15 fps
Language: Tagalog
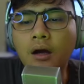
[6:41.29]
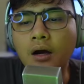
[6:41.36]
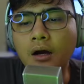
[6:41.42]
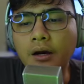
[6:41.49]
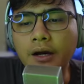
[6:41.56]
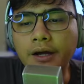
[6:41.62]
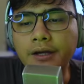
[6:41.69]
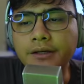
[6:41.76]

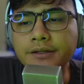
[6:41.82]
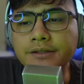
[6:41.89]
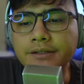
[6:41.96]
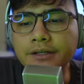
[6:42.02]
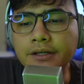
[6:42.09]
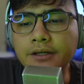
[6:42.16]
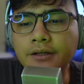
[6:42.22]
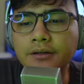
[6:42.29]
Alright,
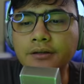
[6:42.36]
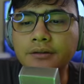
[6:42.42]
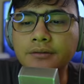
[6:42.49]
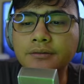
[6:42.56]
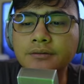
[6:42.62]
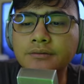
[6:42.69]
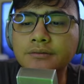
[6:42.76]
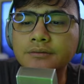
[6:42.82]
easy.
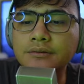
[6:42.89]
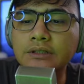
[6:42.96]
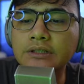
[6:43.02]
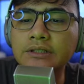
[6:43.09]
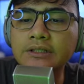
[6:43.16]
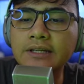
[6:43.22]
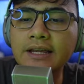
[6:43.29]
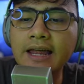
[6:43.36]

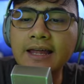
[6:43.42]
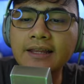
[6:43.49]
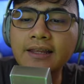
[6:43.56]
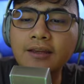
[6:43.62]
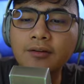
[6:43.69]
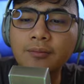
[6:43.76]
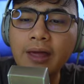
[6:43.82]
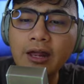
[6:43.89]
Tignan na natin
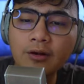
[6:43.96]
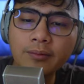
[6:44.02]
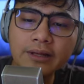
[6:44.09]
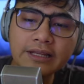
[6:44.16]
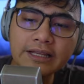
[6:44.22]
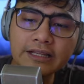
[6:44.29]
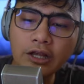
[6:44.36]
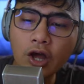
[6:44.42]
kung meron ba
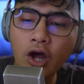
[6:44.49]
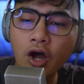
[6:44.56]
dito.